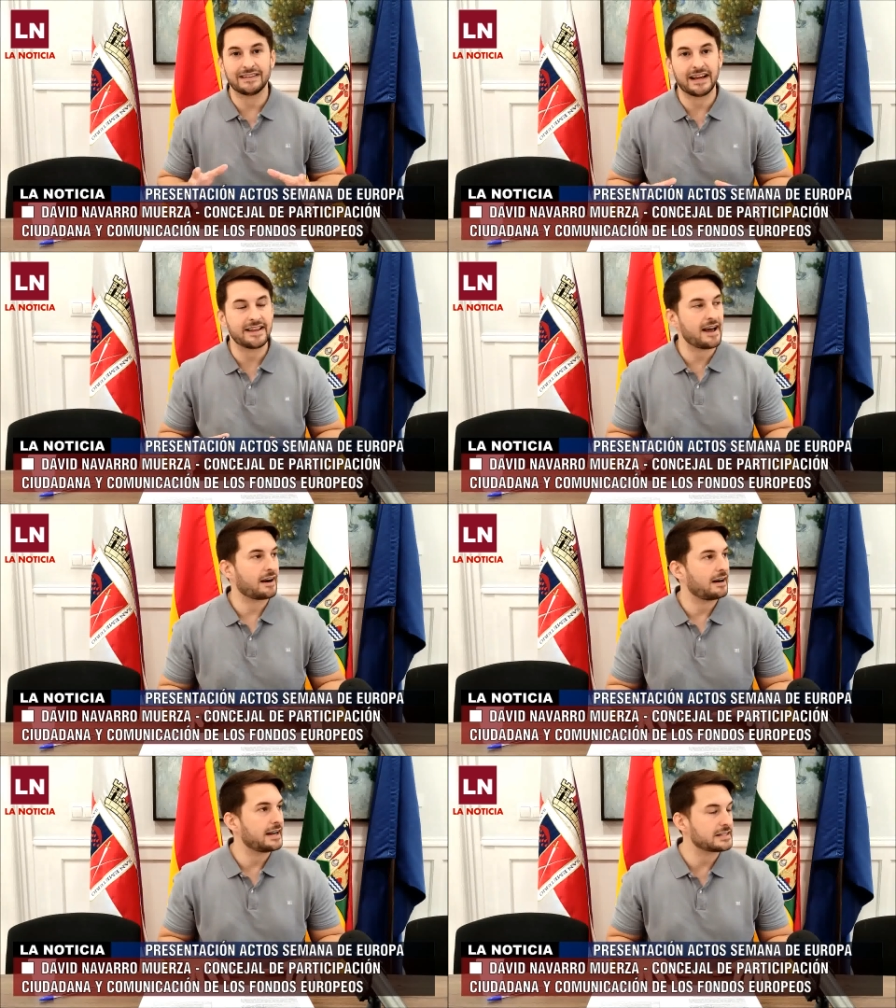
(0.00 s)

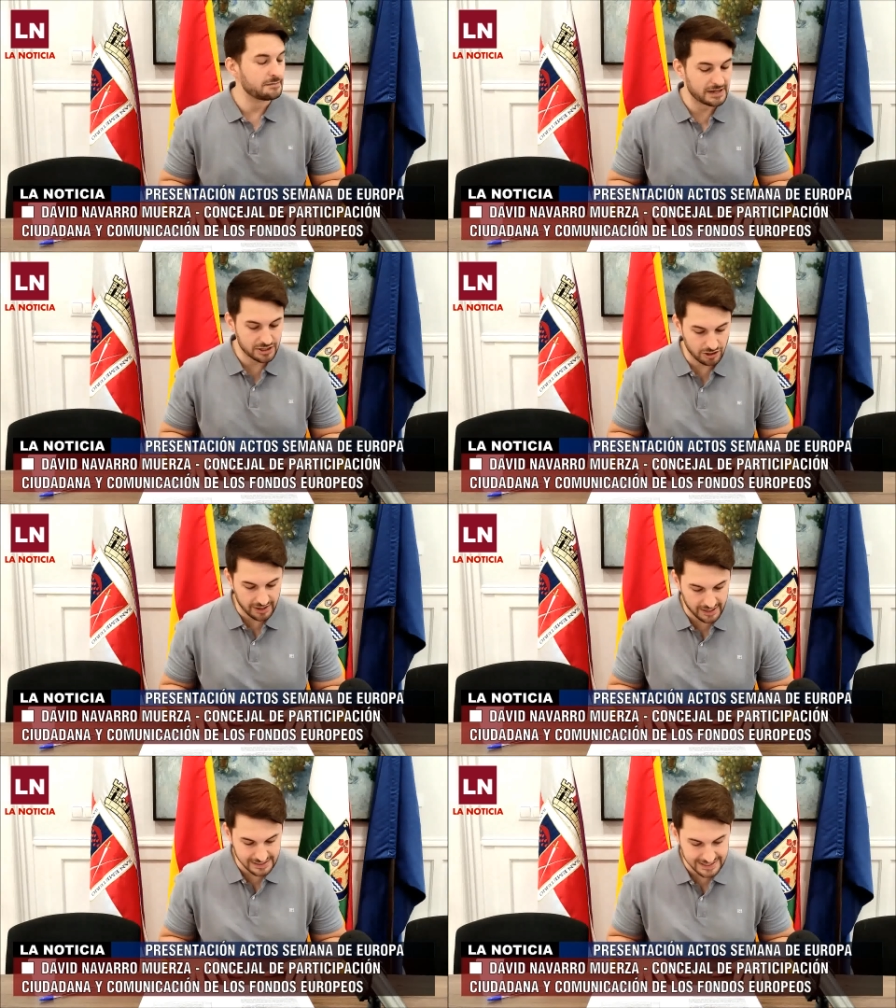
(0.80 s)
detallar las
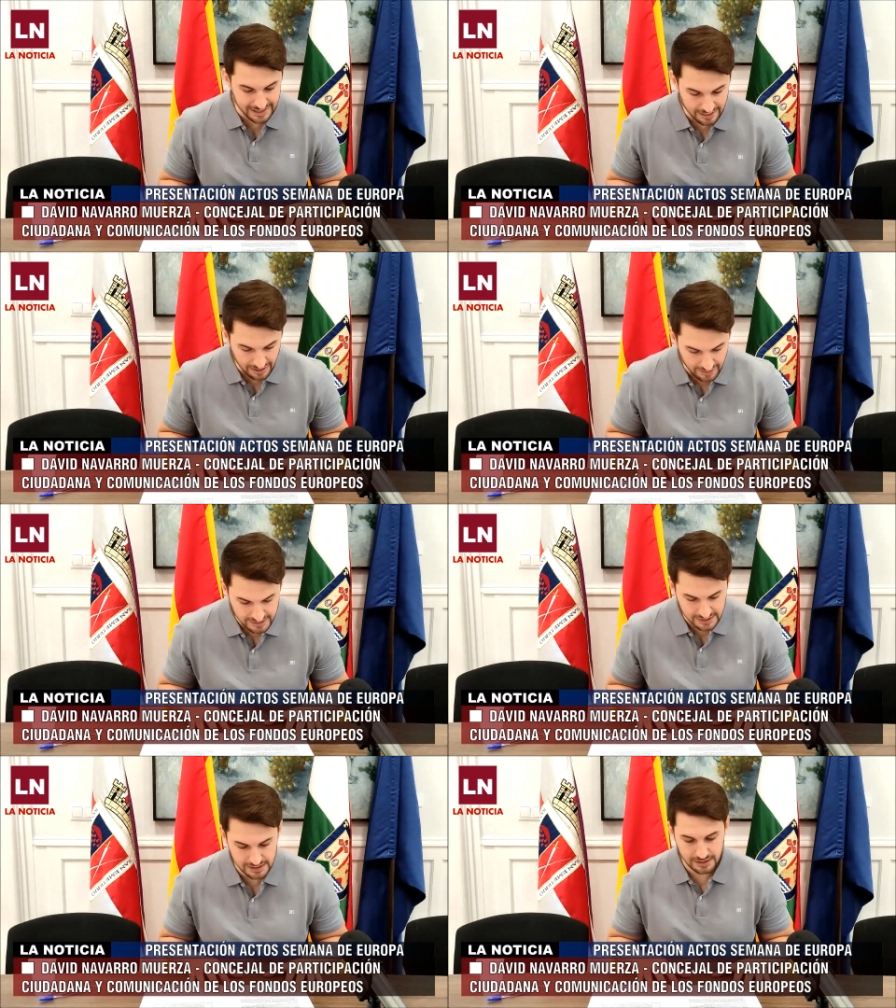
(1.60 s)
inversiones
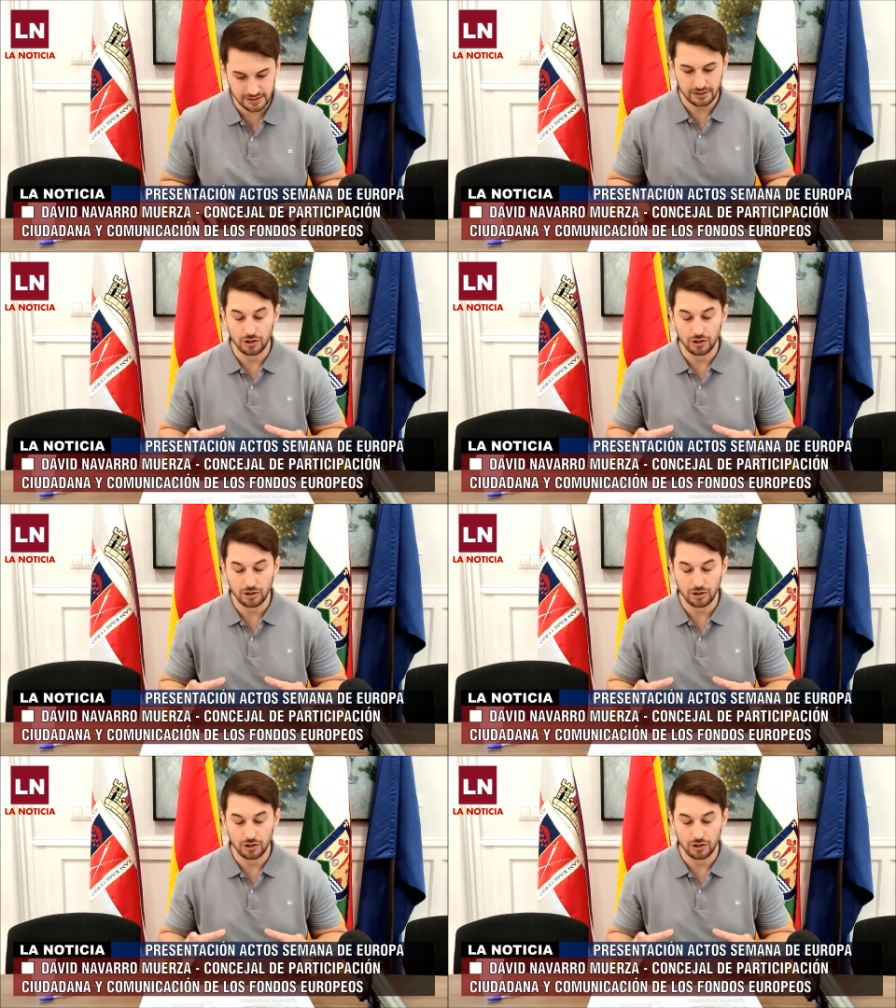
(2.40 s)
realizadas,